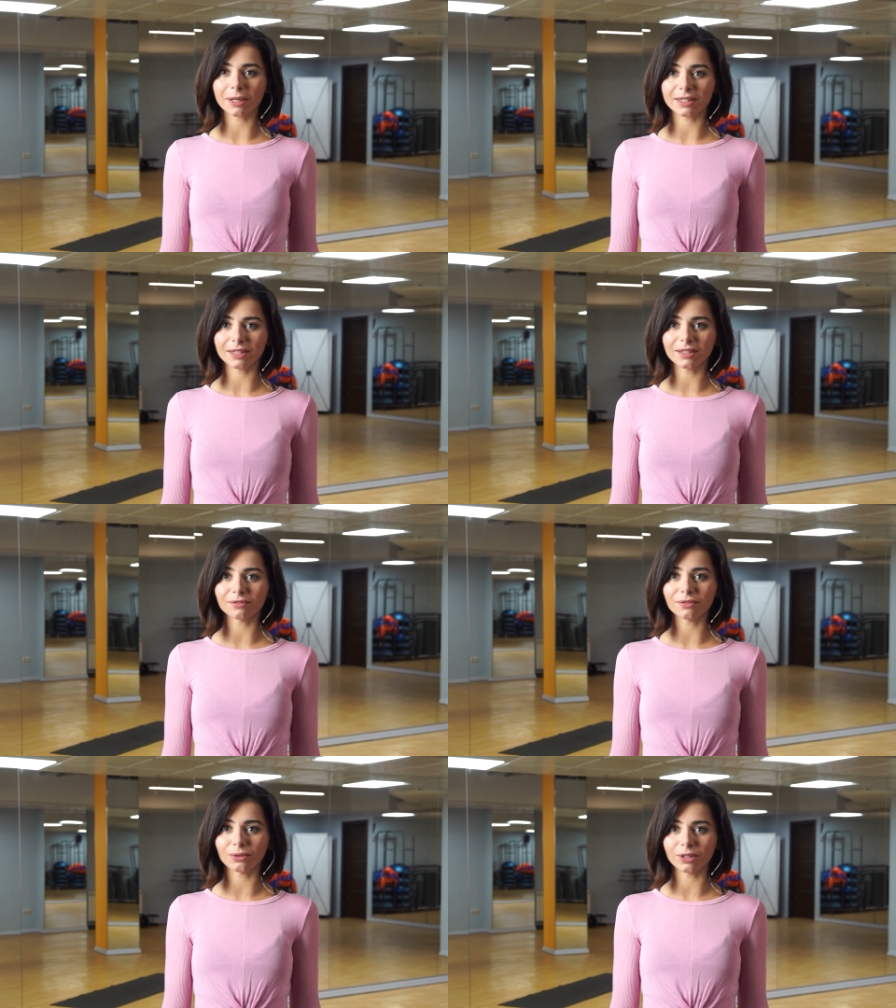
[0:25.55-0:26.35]

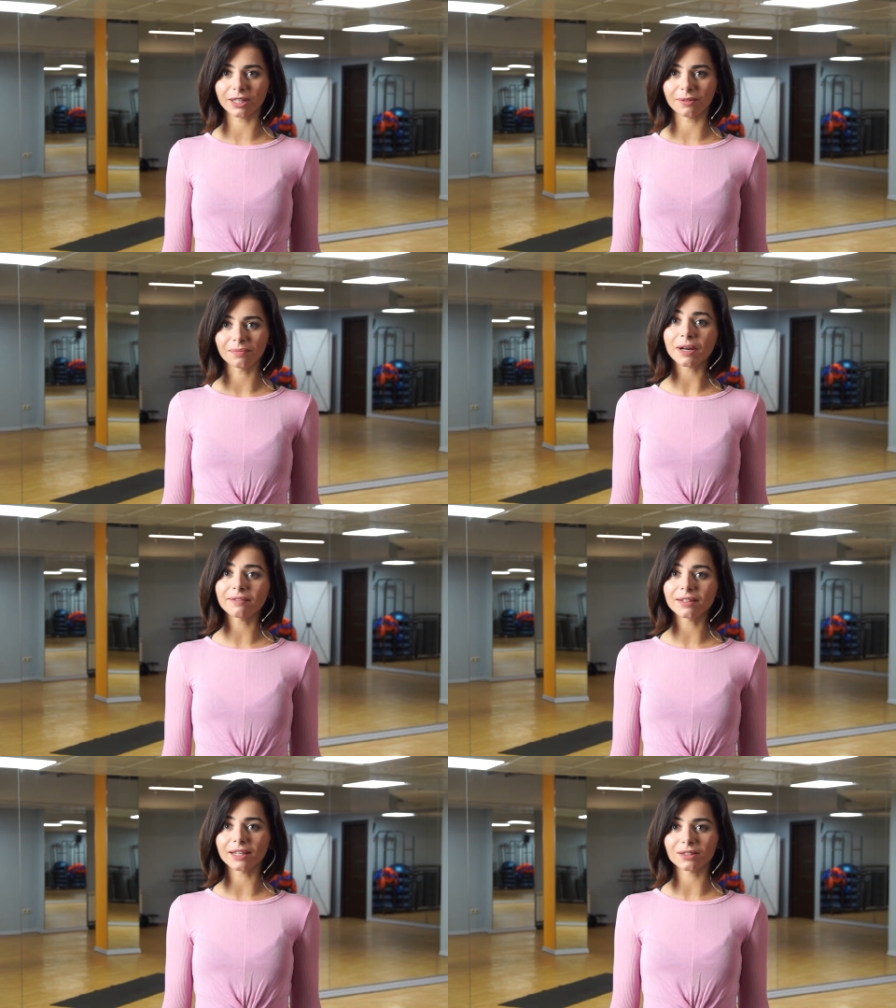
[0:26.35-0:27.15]
процессов в йоге,
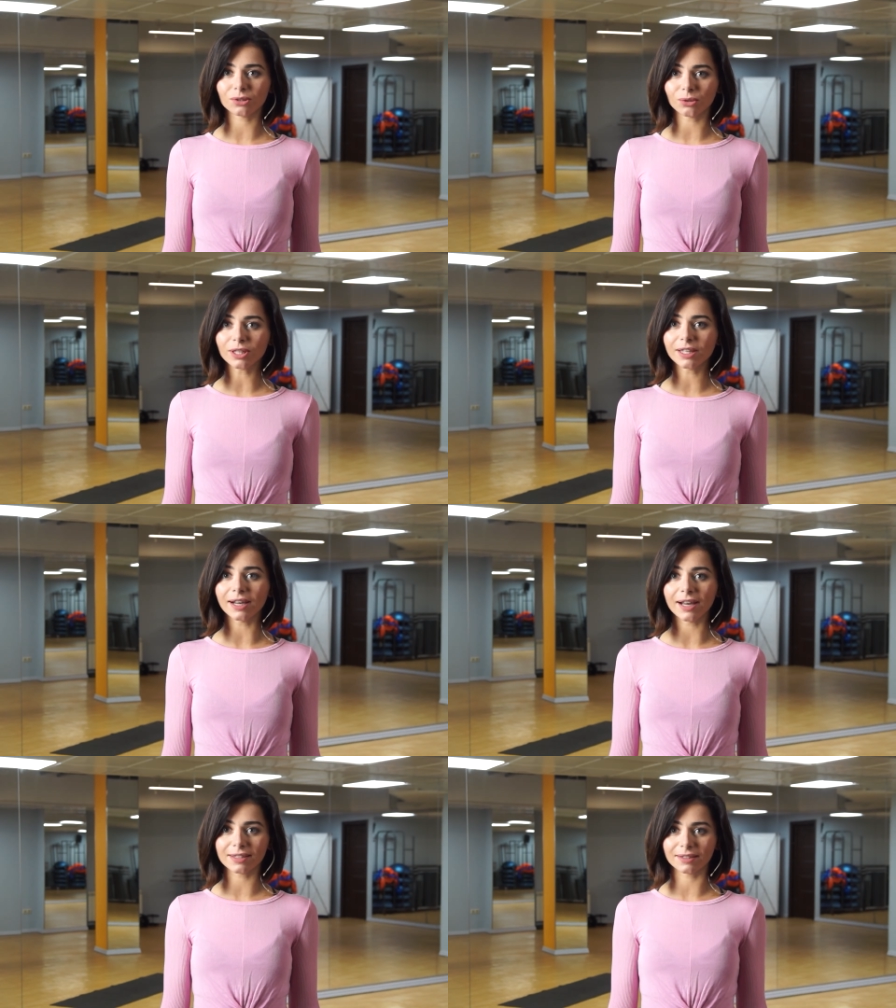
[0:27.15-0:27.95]
правильной
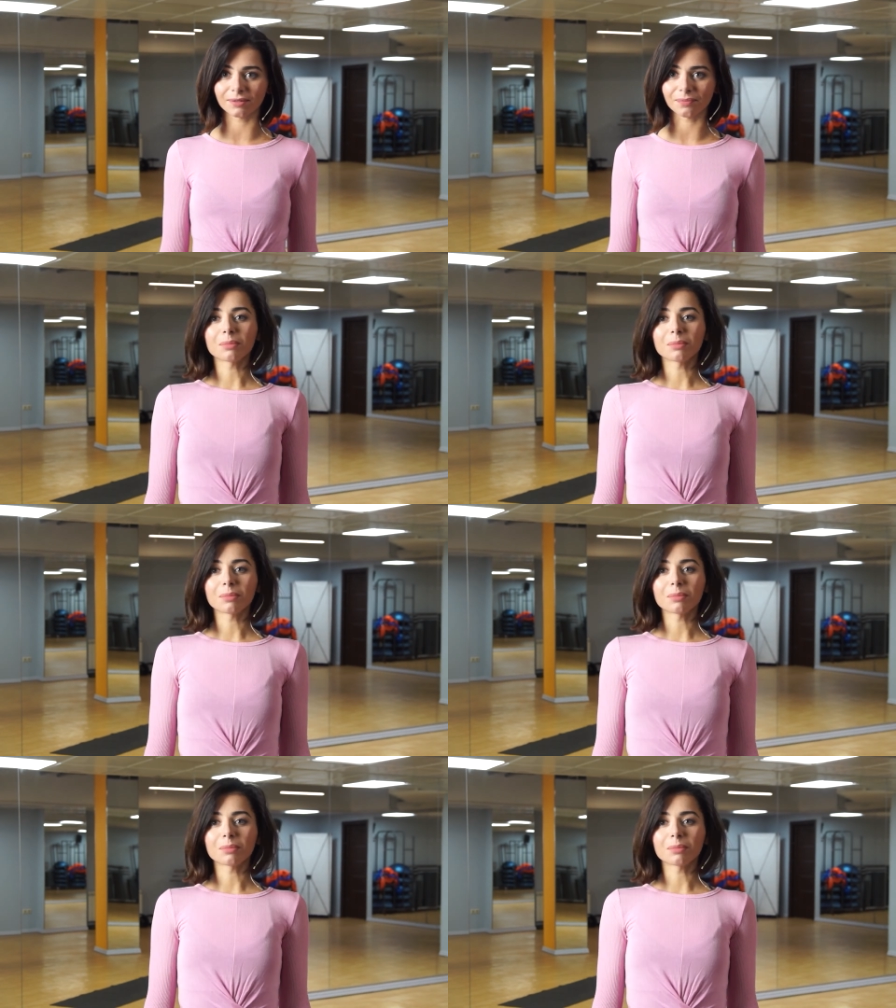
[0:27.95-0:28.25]
отстройки асан.